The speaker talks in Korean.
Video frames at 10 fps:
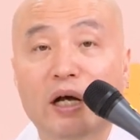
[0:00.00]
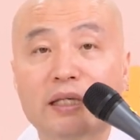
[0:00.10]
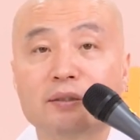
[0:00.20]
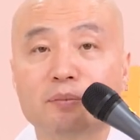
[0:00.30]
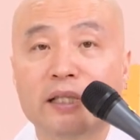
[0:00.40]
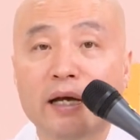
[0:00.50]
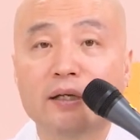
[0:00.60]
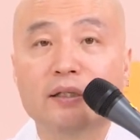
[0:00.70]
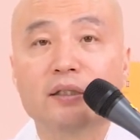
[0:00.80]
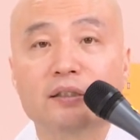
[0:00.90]
하겠습니다.
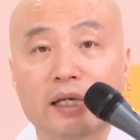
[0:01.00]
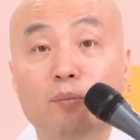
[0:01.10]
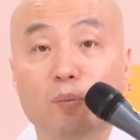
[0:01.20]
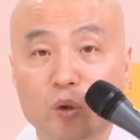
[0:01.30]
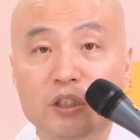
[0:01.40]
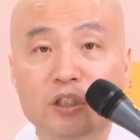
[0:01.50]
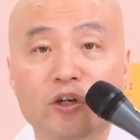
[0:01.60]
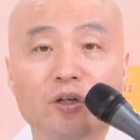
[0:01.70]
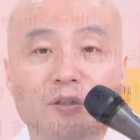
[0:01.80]
자 한번 보시죠.